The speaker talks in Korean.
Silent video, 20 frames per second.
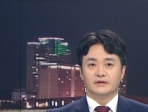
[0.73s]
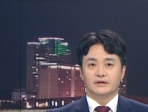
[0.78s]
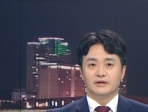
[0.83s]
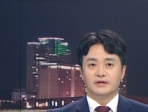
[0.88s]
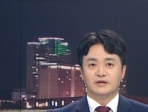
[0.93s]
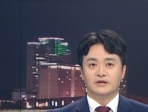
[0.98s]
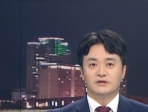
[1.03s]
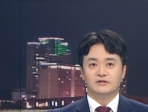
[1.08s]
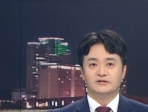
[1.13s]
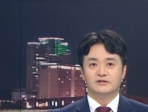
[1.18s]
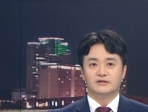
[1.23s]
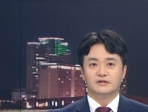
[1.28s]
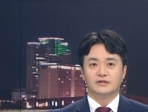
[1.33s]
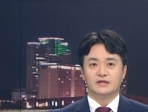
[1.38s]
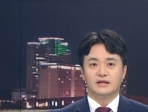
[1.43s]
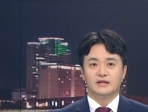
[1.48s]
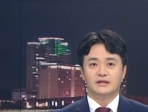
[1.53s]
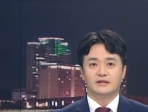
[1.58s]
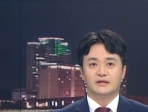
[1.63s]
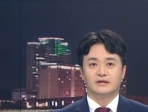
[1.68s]
이
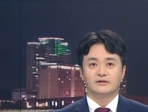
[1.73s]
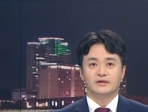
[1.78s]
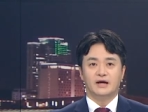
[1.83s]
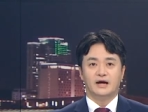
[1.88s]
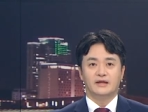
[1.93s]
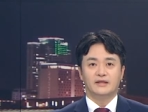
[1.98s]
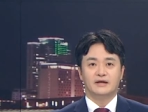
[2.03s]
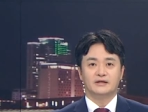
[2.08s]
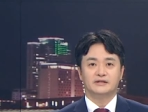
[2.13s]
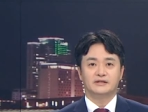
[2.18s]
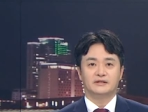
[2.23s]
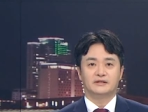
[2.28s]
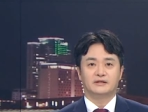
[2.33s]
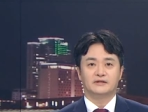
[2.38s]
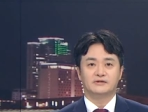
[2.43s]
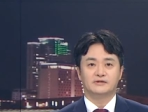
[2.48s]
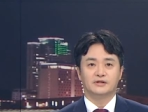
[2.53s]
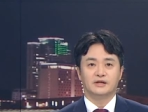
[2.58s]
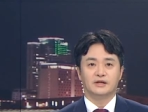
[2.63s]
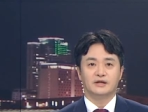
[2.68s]
연승을 달린 대전
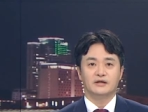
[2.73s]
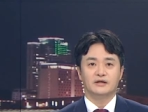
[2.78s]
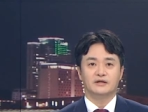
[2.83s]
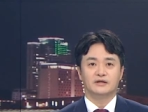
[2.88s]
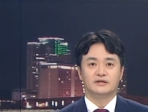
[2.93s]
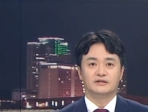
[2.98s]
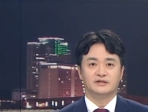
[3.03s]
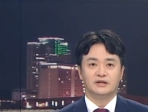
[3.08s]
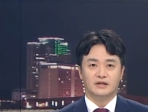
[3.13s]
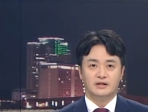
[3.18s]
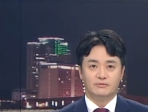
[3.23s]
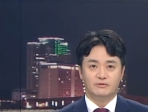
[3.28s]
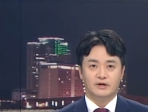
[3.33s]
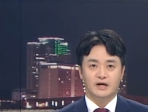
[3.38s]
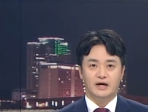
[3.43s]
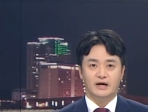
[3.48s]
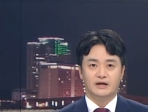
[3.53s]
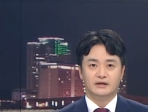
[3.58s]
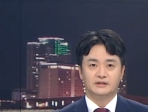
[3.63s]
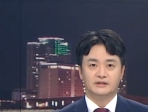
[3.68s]
하나시티즌이
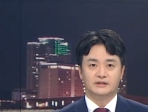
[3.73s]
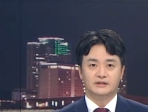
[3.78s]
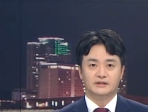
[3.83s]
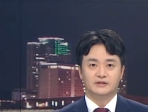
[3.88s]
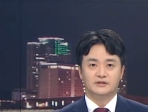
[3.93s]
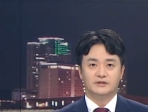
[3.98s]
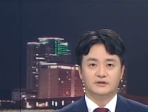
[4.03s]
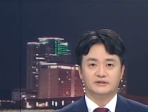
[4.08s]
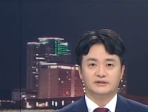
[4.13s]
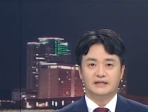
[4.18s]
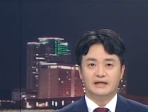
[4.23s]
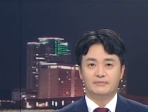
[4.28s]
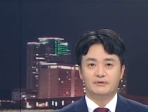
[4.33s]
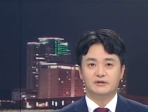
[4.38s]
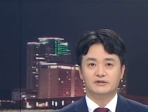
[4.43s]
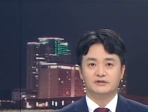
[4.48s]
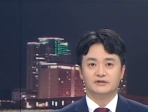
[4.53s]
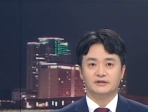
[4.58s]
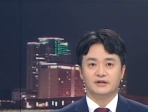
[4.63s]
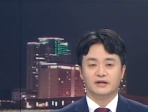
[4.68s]
기세를 몰아 시즌 첫
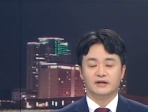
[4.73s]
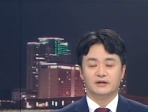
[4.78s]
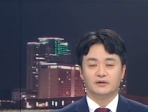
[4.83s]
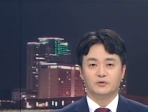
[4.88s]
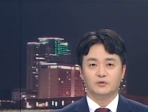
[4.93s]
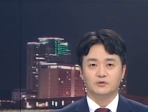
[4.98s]
삼 연승에